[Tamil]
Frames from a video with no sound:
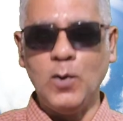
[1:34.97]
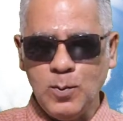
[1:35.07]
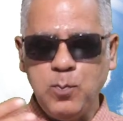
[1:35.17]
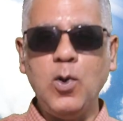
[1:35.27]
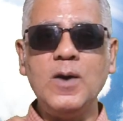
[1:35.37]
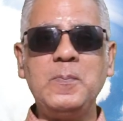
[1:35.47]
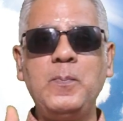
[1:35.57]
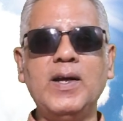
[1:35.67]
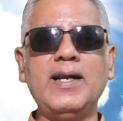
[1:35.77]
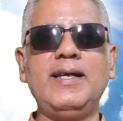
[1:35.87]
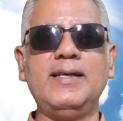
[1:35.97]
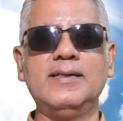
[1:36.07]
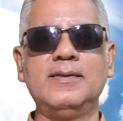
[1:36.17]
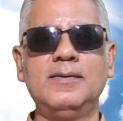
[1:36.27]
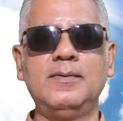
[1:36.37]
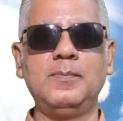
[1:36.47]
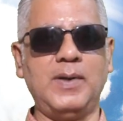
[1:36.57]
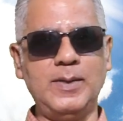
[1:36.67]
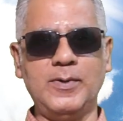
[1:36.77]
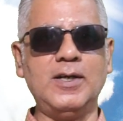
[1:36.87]
ஒரு பொற்பனை
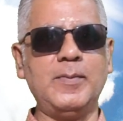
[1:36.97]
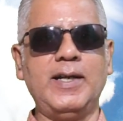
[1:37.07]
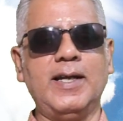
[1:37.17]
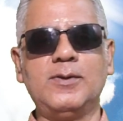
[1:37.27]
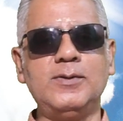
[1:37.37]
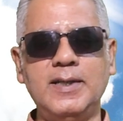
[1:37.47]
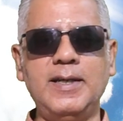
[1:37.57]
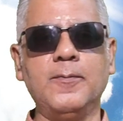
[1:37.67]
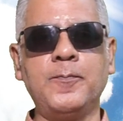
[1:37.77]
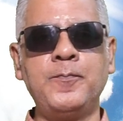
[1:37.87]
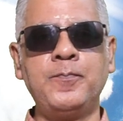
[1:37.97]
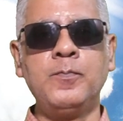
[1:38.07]
பனமரம் நம்ம எல்லாருக்கும் தெரியும்